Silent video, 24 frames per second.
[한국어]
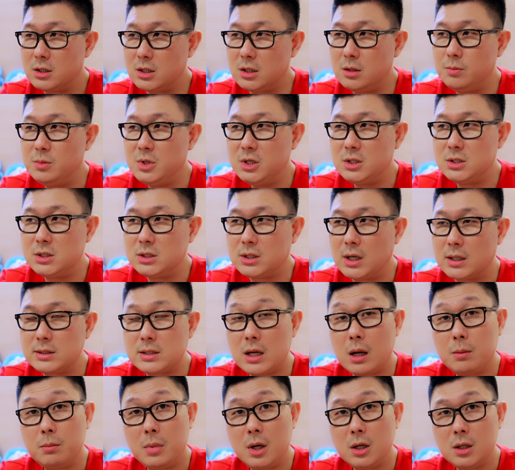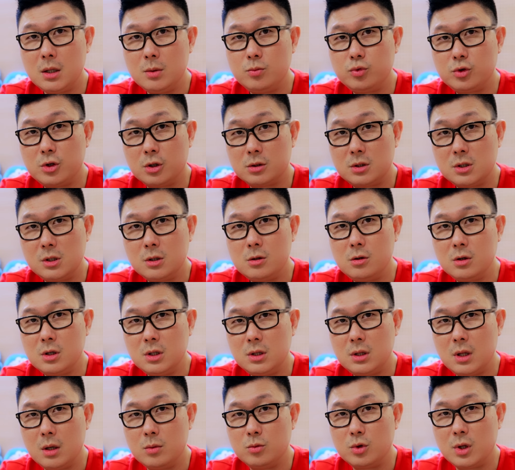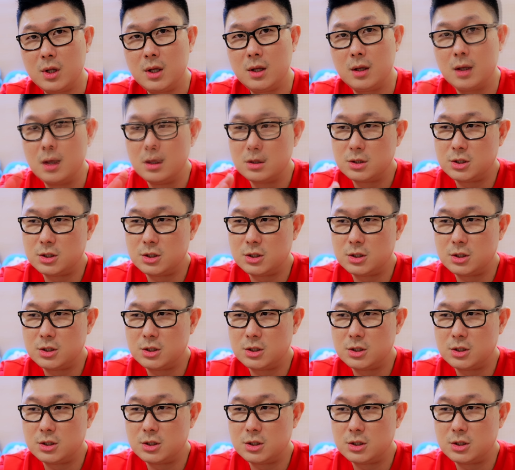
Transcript: 이미지가 상반기부터 뜰 거기 때문에